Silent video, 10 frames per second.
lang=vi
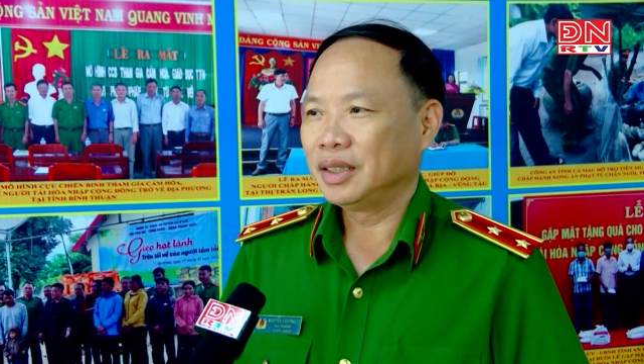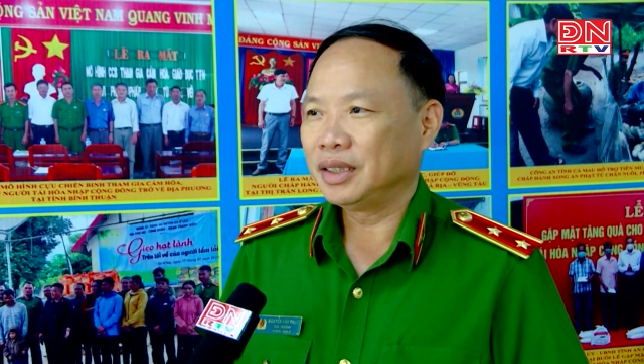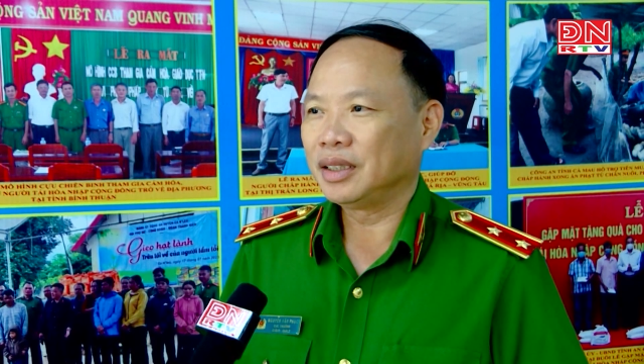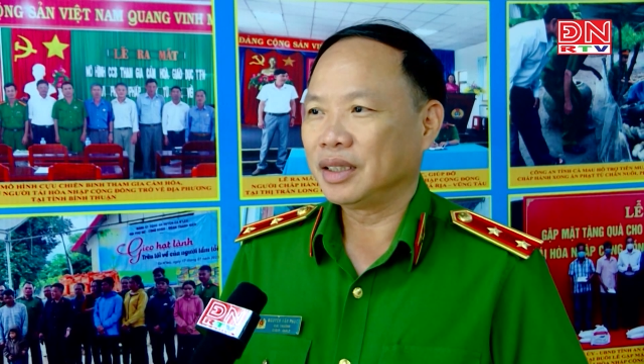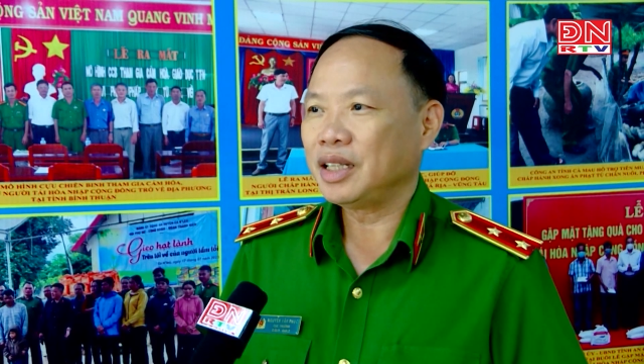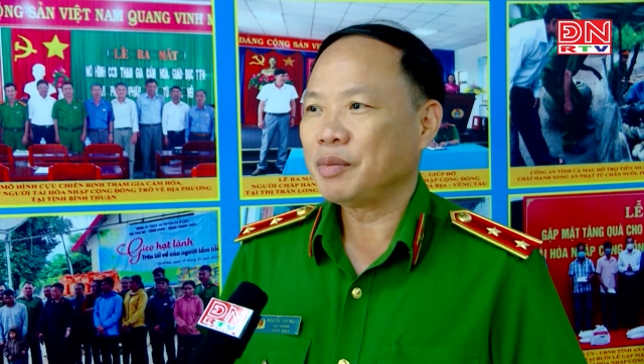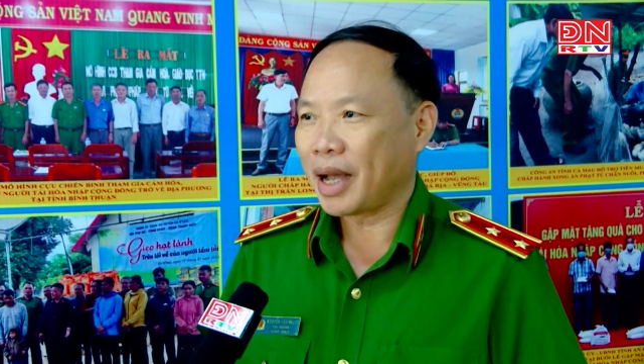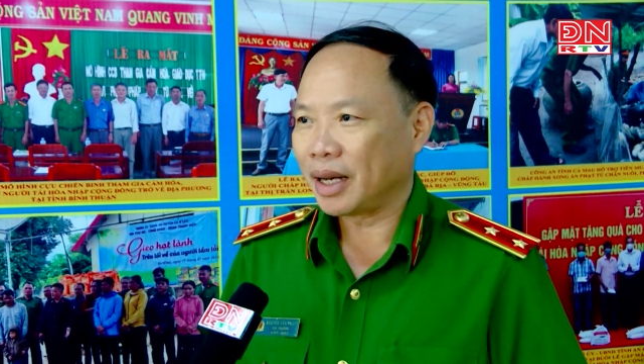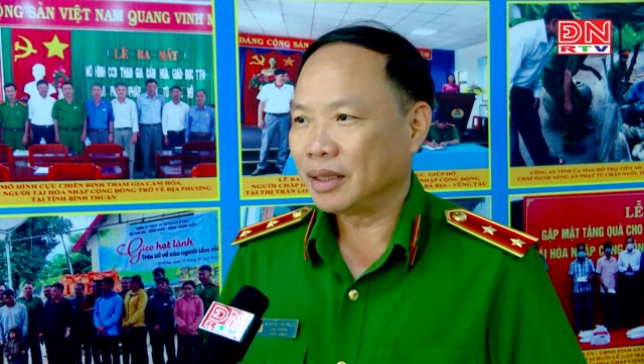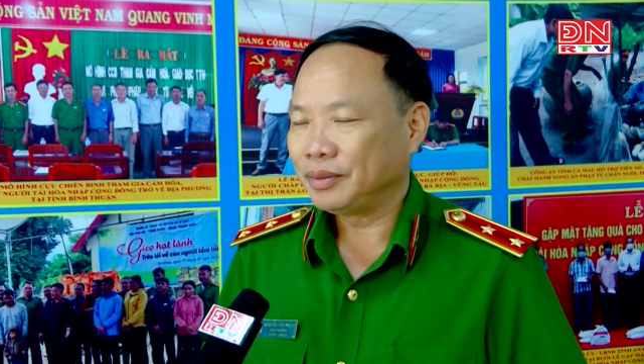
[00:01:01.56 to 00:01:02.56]
trên các địa
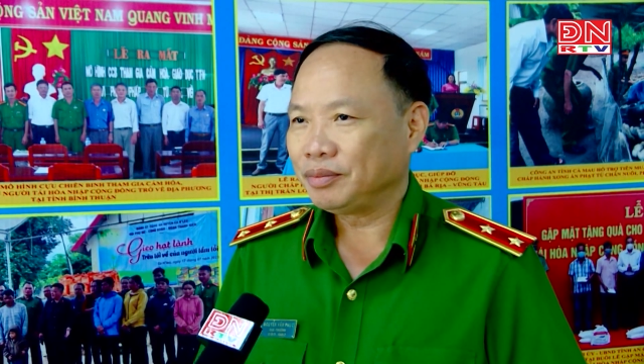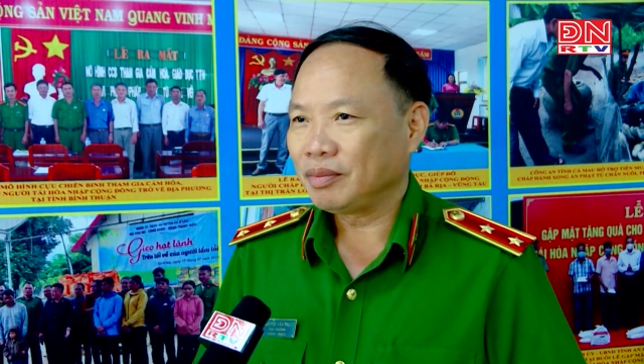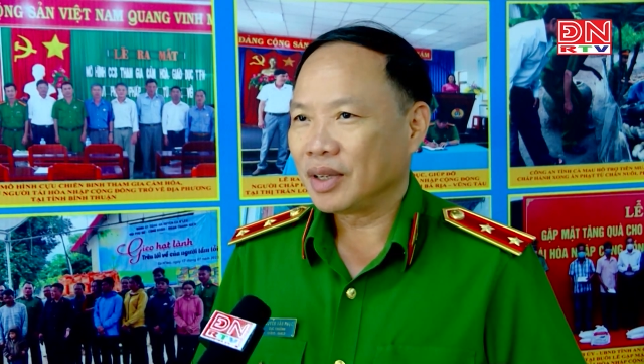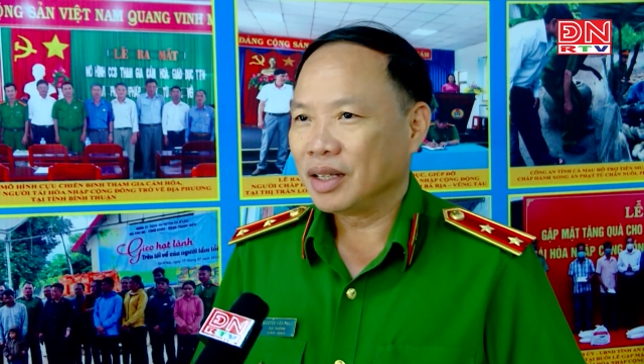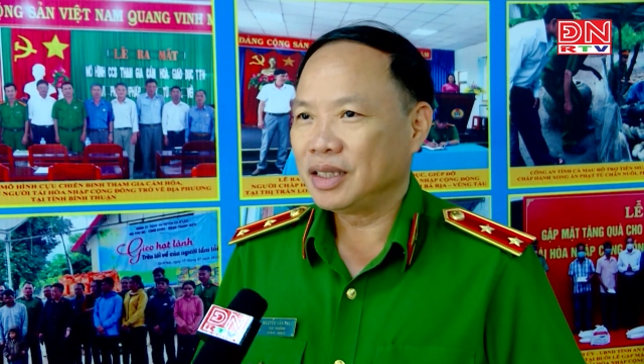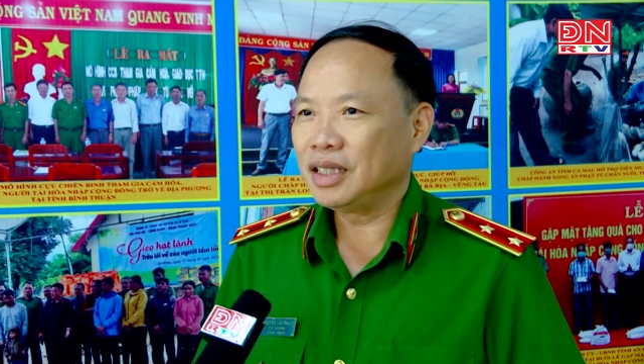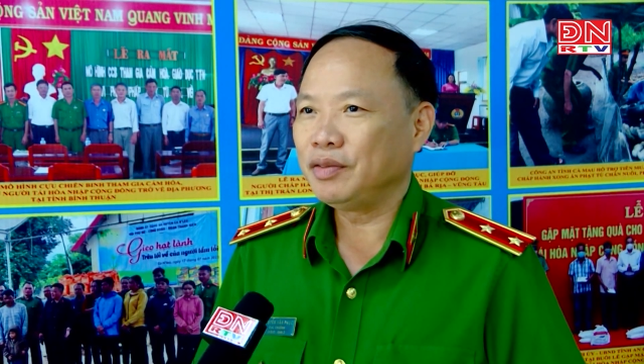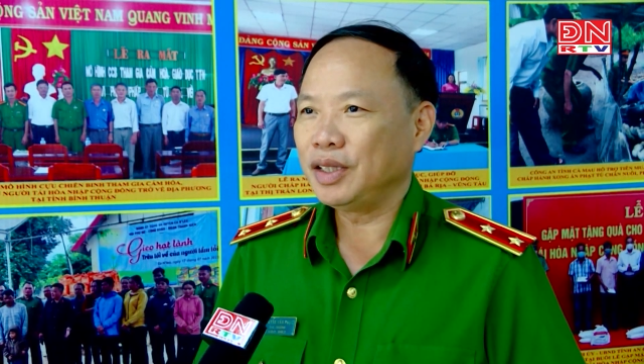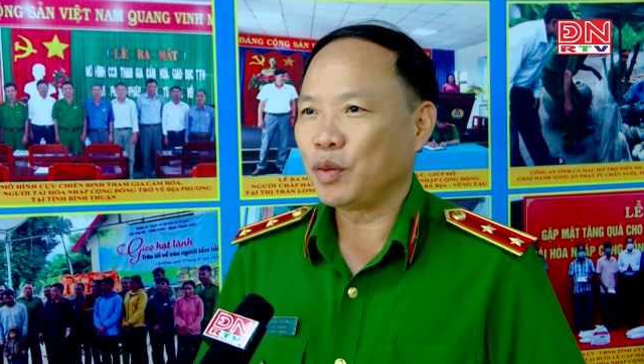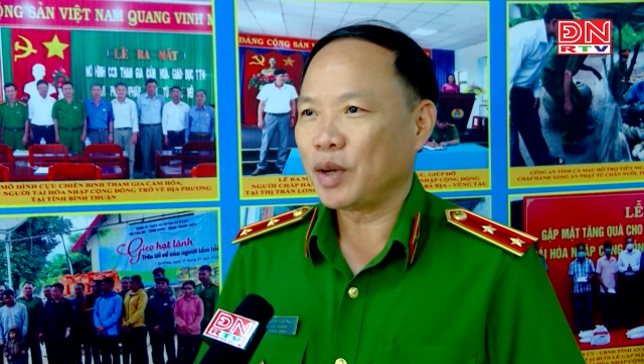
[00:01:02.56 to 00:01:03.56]
bàn
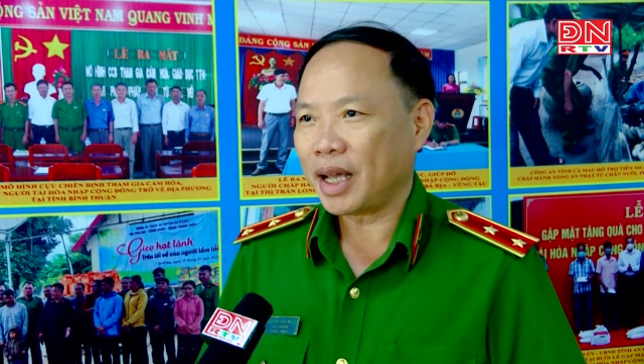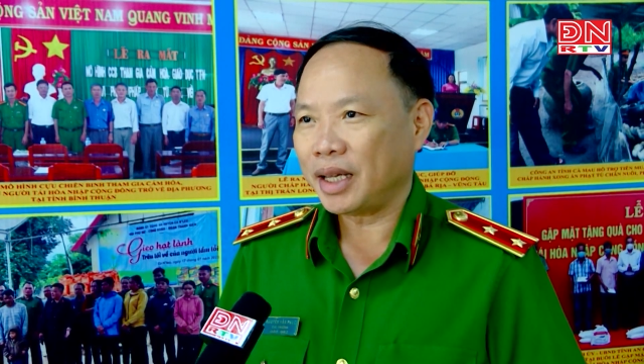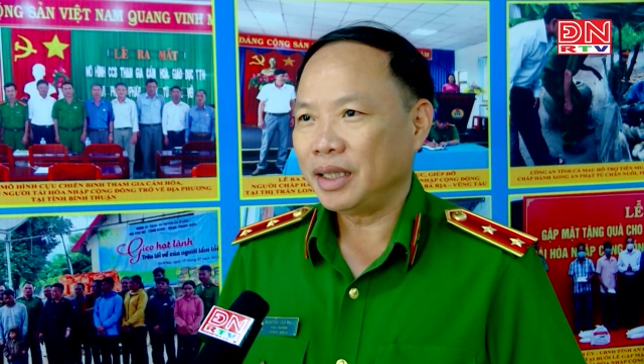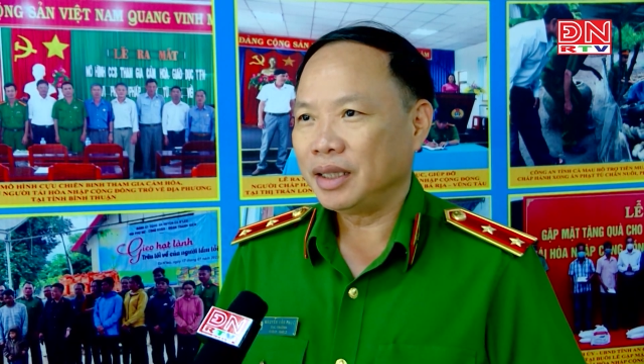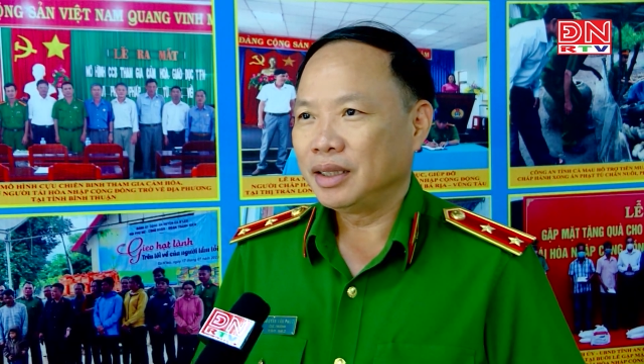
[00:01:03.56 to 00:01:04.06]
riêng với đồng nai